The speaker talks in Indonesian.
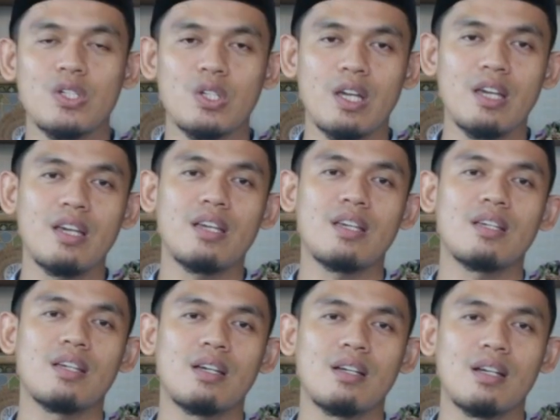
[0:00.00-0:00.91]
Syekh
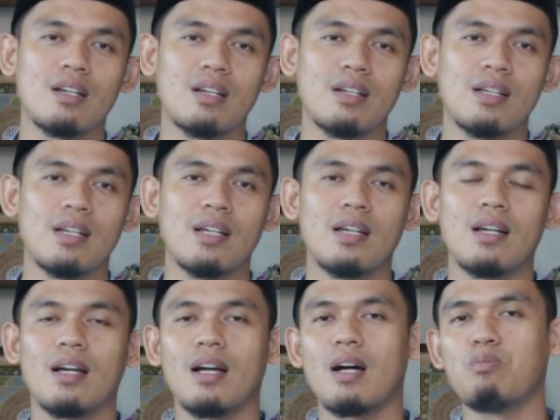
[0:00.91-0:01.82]

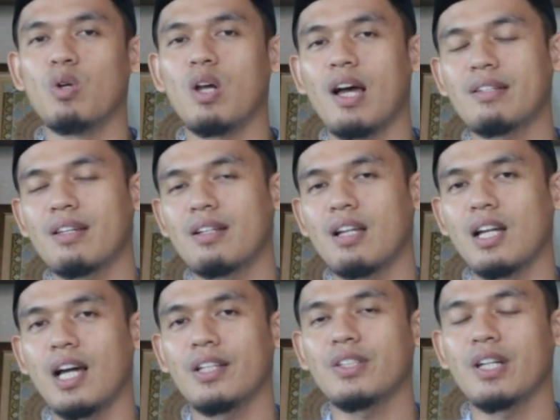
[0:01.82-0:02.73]
Abdul Hasan
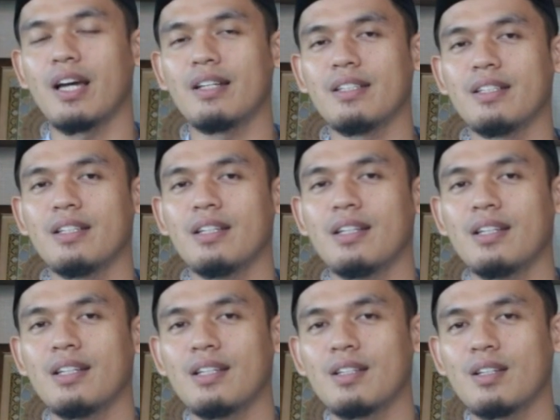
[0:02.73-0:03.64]
Al-Ash'ari
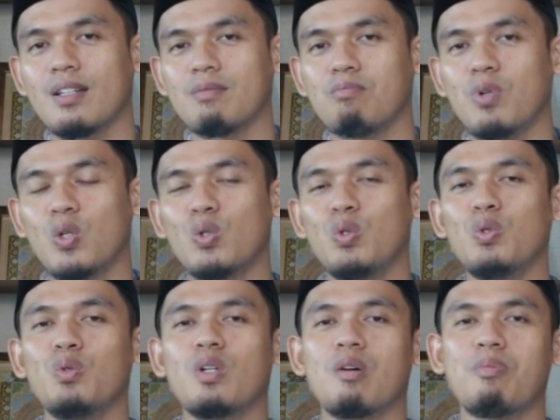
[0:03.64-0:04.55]

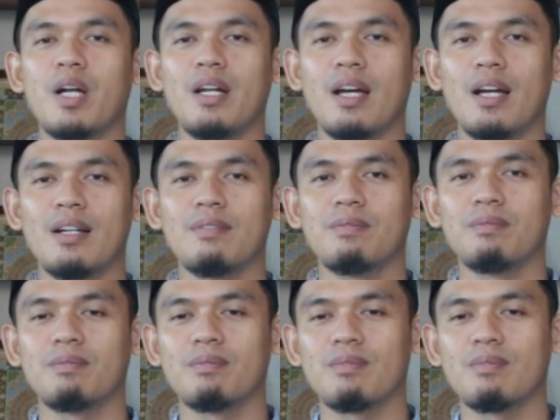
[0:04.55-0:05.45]
berguru kepada
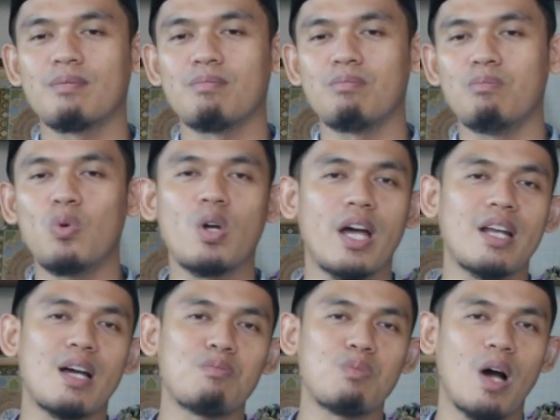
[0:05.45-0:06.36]

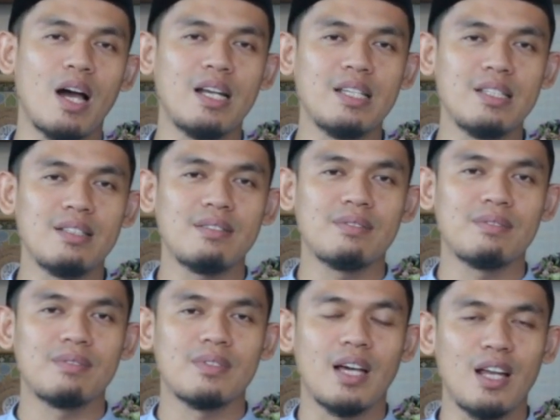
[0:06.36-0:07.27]
bukan Abu Ali
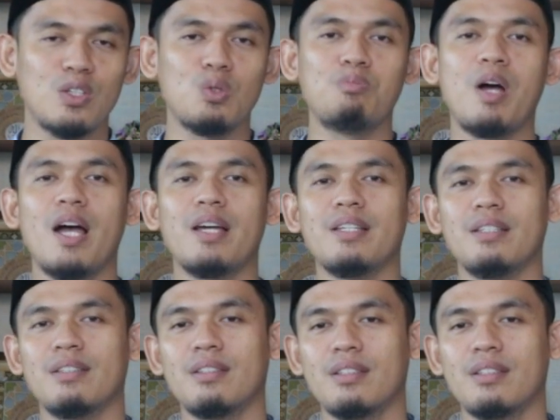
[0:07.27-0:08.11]
Al-Jubai,